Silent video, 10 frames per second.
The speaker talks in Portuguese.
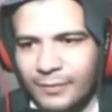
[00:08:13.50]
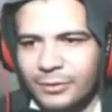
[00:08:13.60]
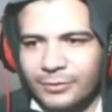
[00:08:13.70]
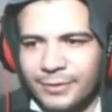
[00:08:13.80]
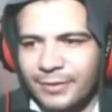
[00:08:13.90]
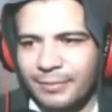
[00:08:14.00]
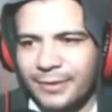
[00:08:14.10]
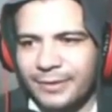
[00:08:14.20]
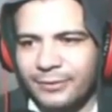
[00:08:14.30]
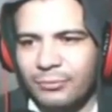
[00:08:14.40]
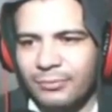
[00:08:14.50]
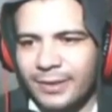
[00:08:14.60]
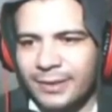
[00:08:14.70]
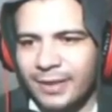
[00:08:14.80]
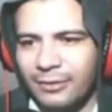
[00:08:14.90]
Deixa eu ver se vai aparecer alguma
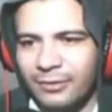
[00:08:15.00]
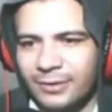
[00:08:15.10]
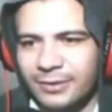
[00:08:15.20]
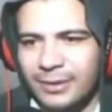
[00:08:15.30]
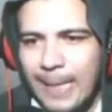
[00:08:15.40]
aqui na costa.